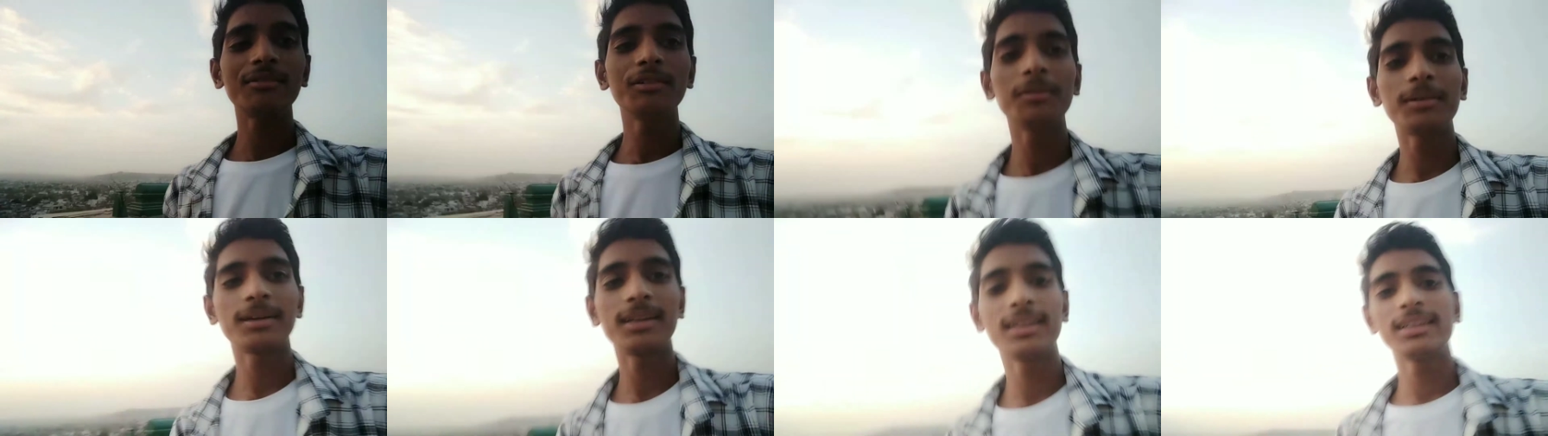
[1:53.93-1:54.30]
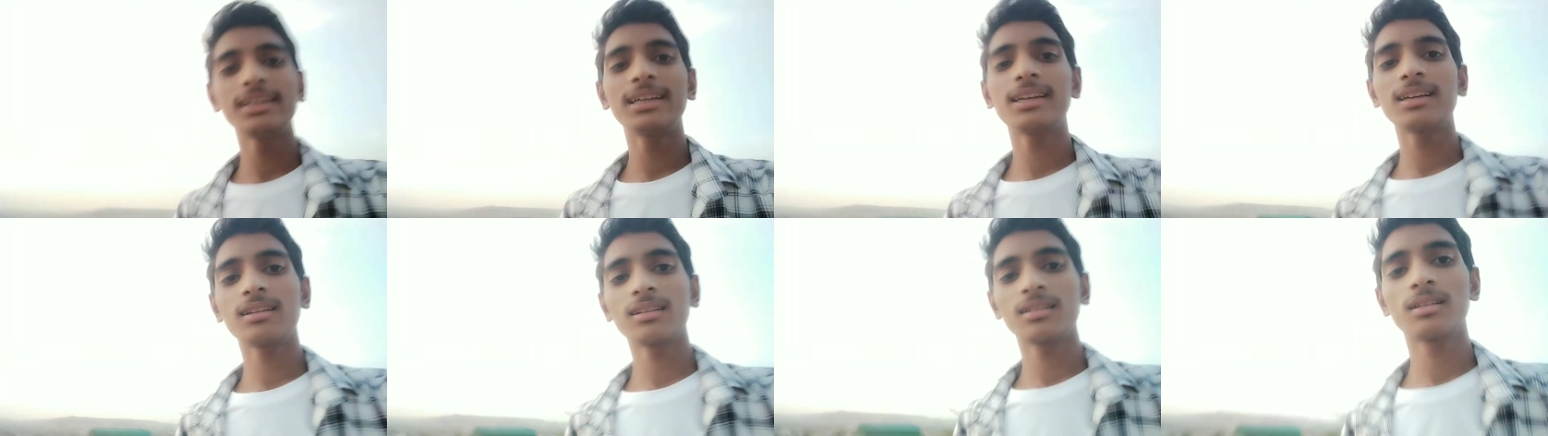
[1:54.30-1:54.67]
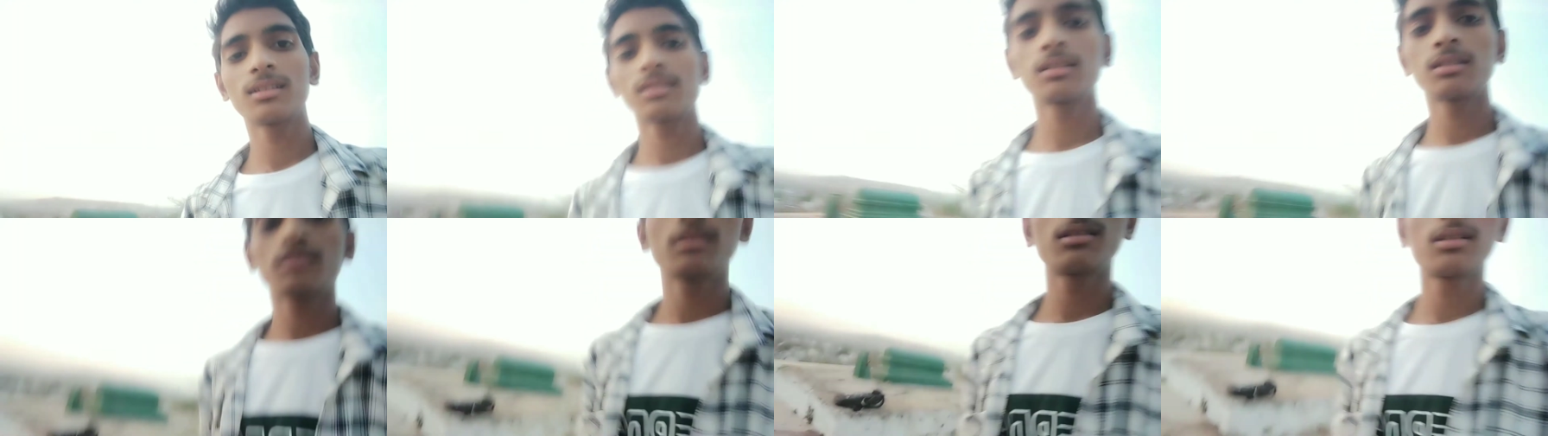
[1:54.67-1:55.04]
भी बनी है
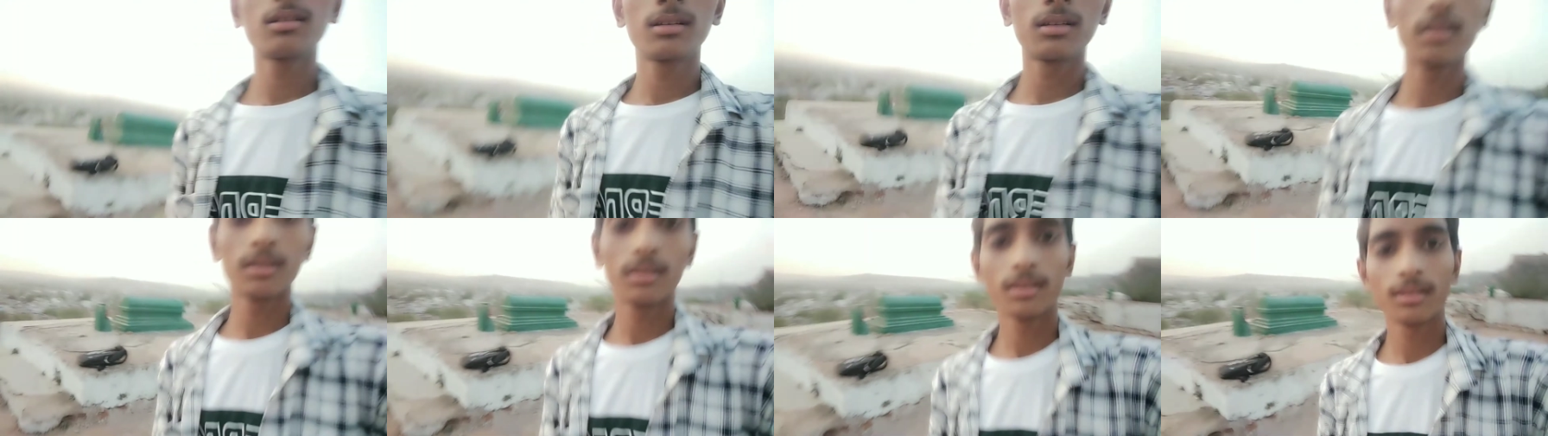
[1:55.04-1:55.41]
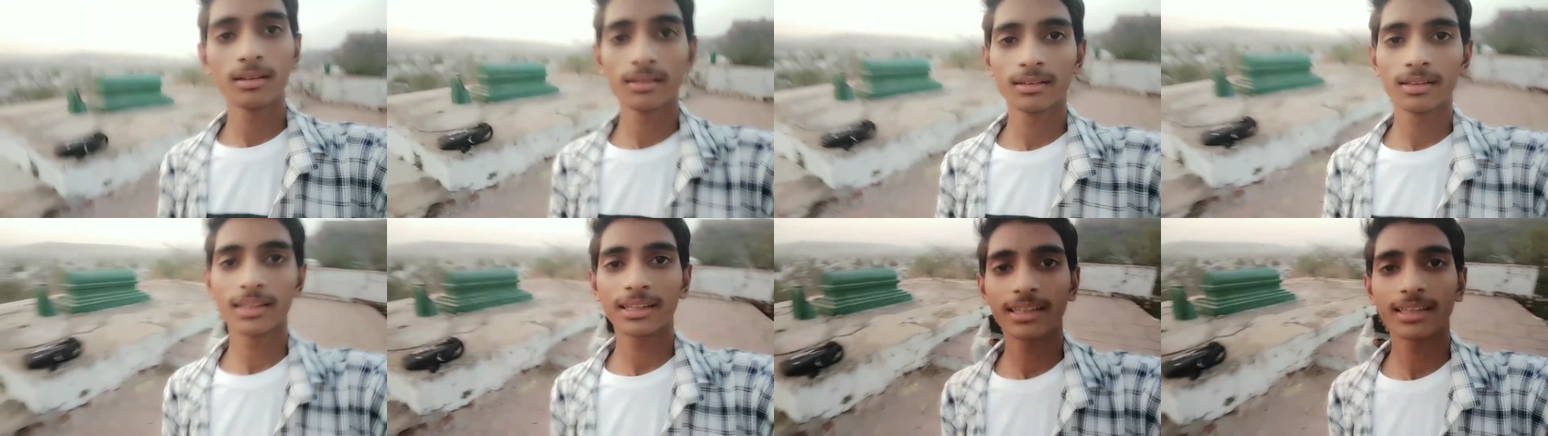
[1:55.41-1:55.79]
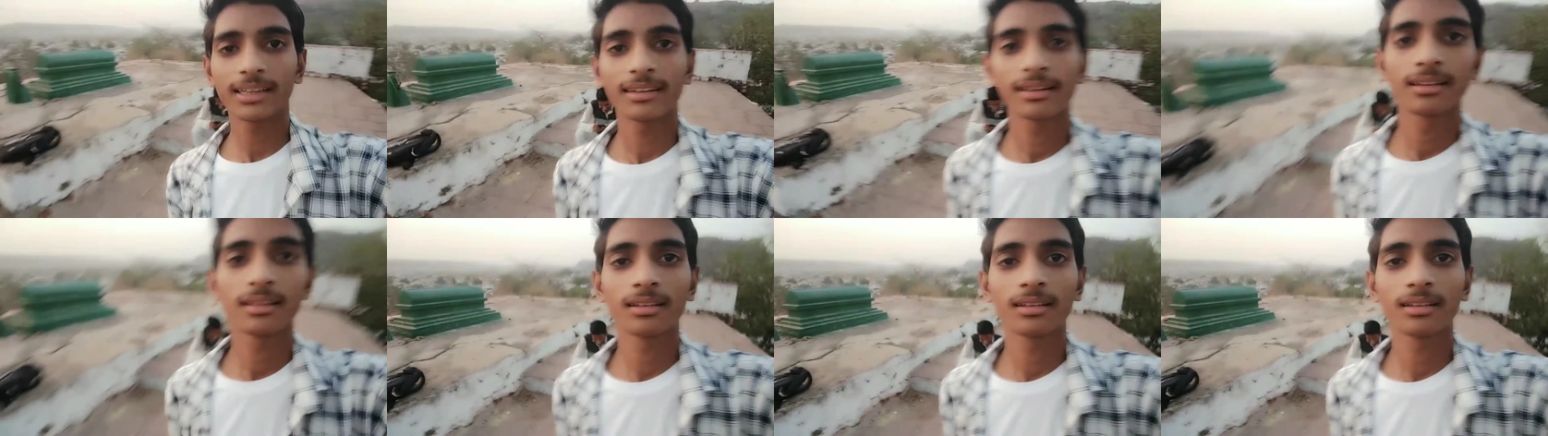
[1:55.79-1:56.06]
देखिए